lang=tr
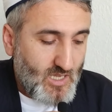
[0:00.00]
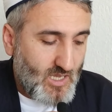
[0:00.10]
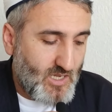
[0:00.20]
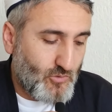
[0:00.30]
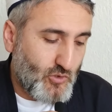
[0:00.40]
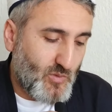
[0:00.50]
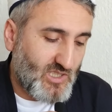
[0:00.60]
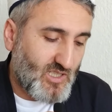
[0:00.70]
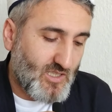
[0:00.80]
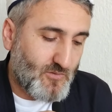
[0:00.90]
Henüz bir
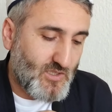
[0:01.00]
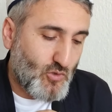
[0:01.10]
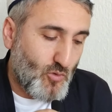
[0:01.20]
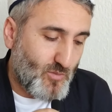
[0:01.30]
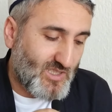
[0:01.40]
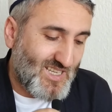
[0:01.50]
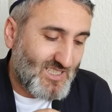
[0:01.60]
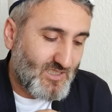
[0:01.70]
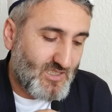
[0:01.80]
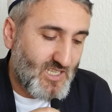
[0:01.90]
tarafta sönmeden
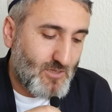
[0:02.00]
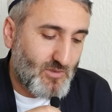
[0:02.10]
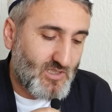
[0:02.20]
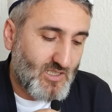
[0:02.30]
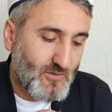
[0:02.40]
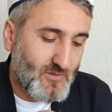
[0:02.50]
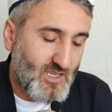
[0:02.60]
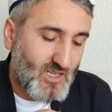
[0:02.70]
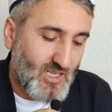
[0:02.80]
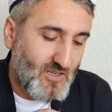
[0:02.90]
diğer bir
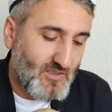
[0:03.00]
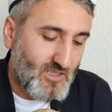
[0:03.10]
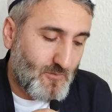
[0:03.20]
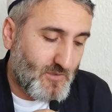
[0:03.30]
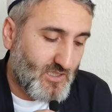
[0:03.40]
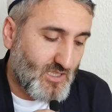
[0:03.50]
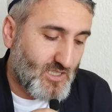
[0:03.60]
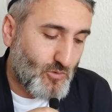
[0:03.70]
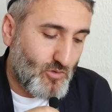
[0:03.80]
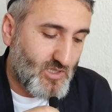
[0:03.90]
tarafta alevlenen fitneler
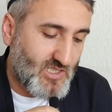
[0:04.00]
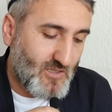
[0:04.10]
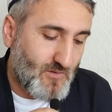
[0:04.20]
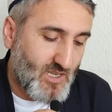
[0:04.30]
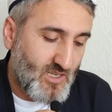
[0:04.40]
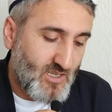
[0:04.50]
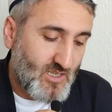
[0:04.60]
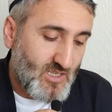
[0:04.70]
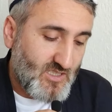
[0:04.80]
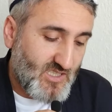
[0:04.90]
görülecek ve
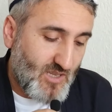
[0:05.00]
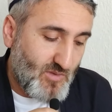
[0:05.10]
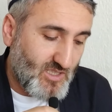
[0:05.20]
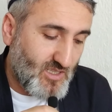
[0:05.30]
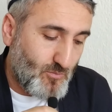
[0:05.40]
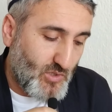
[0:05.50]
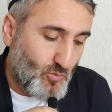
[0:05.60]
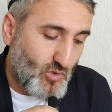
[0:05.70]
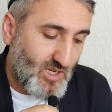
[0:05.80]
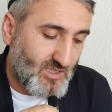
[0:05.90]
semadan bir
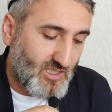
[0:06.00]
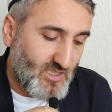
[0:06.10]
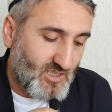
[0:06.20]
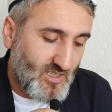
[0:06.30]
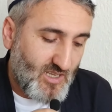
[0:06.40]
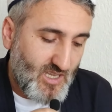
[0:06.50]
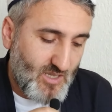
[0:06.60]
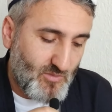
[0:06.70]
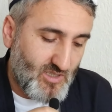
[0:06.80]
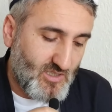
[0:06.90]
münadinin
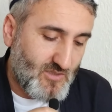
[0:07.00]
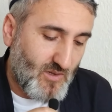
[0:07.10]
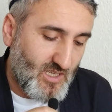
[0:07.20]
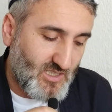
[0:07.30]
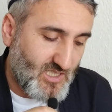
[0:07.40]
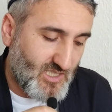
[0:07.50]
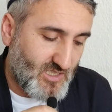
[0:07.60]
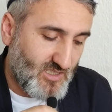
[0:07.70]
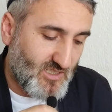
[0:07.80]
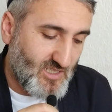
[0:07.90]
emiriniz falan
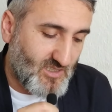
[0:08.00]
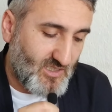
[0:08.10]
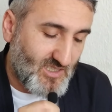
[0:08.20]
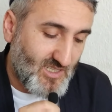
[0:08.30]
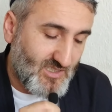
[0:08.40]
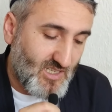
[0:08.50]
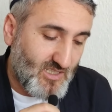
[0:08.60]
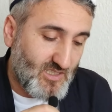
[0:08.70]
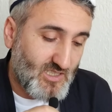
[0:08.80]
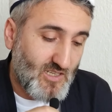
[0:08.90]
kişidir nidasına
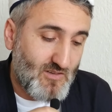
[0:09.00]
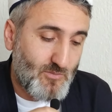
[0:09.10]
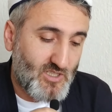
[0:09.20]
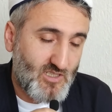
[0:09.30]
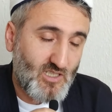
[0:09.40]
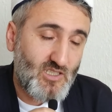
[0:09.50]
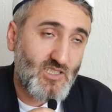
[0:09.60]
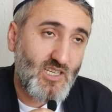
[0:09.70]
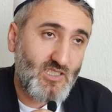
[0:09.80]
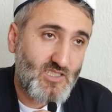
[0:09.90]
kadar devam edecek.
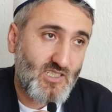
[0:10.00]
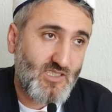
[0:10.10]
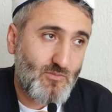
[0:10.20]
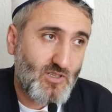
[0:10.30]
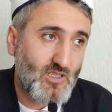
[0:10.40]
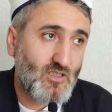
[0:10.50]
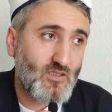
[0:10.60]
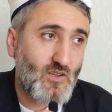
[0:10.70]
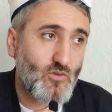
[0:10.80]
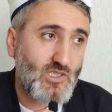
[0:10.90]
Nida edecek semadan.
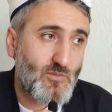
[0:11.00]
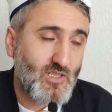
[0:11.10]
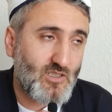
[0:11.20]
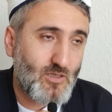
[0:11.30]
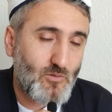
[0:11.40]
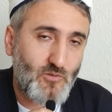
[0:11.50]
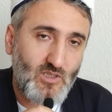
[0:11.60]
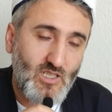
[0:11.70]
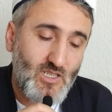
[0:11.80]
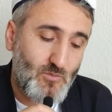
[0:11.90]
Ta o zamana kadar bu
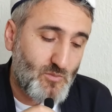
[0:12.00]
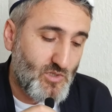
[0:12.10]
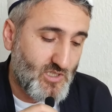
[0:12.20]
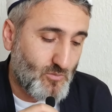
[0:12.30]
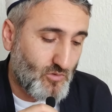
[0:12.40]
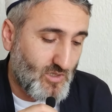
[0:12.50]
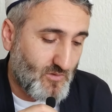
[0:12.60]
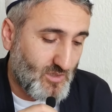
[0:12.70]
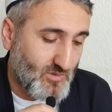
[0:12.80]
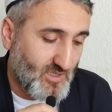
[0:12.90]
fitneler bitmeyecek buyuruyor
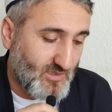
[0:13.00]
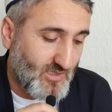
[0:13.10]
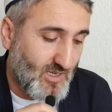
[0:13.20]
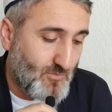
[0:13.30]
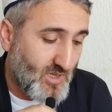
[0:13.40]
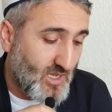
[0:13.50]
Efendimiz Aleyhisselam.